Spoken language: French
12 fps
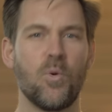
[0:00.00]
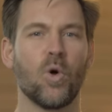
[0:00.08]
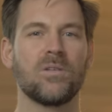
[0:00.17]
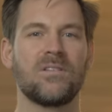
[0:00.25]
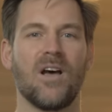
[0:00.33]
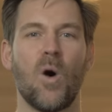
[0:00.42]

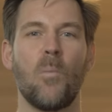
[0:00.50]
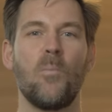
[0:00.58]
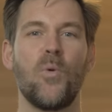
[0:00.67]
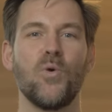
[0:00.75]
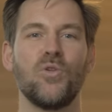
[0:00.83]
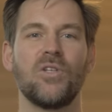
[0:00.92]
Pourtant,
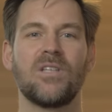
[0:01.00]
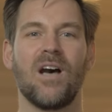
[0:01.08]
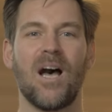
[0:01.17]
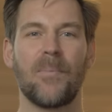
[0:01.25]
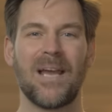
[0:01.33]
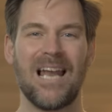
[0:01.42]
peu de
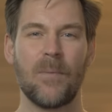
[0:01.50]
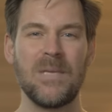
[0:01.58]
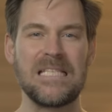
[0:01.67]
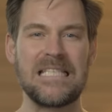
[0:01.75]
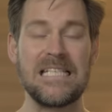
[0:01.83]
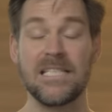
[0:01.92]
temps après
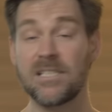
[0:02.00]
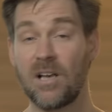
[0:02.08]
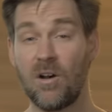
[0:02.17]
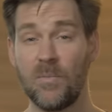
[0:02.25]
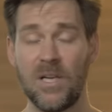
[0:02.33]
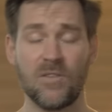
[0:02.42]
l'armistice,
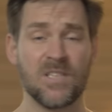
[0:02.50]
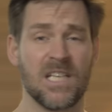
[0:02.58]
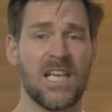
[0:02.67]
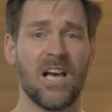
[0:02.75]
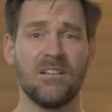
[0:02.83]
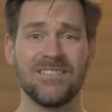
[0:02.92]
en
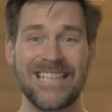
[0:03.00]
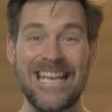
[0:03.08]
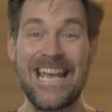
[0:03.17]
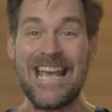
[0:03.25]
1940,